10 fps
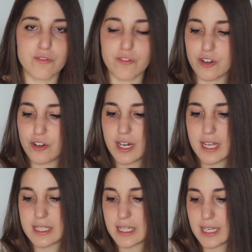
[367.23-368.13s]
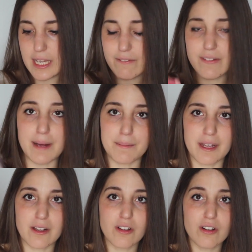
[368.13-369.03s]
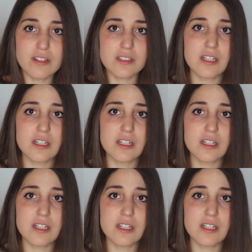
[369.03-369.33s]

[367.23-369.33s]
flores y flamencos.